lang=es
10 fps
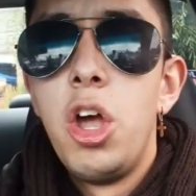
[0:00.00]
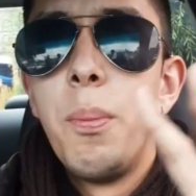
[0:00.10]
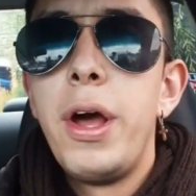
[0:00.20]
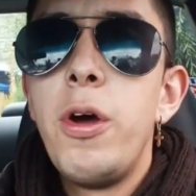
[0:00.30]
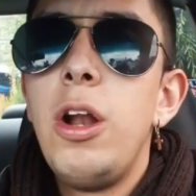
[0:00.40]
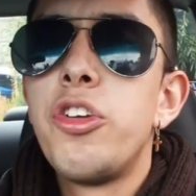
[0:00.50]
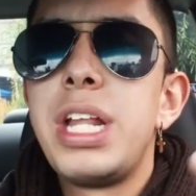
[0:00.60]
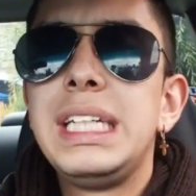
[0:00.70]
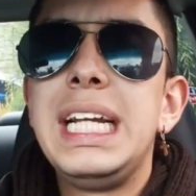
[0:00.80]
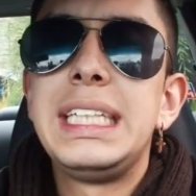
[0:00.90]
Bueno, de los
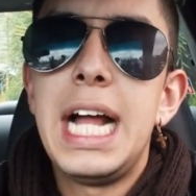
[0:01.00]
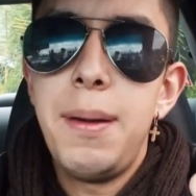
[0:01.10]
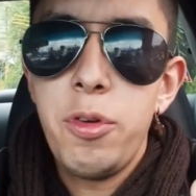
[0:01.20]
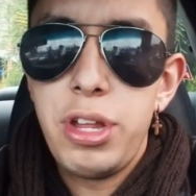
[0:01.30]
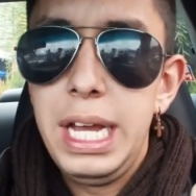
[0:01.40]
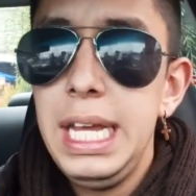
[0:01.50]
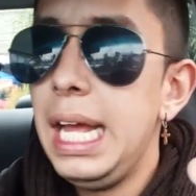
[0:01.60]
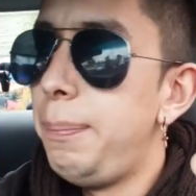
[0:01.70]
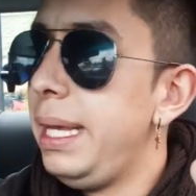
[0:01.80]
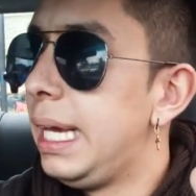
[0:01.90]
tres que estábamos ahí,
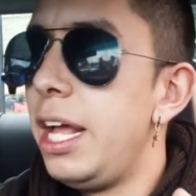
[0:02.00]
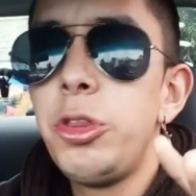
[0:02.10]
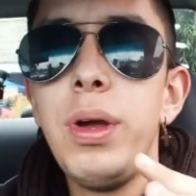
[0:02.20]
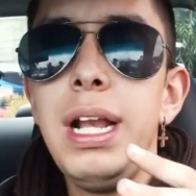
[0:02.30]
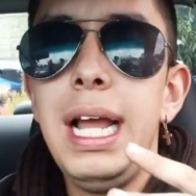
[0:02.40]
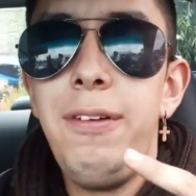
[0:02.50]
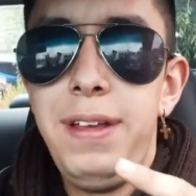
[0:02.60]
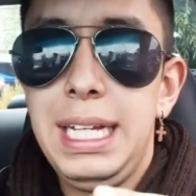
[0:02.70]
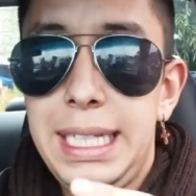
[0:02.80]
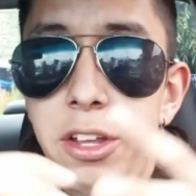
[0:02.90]
el Picanto, el, el Fiesta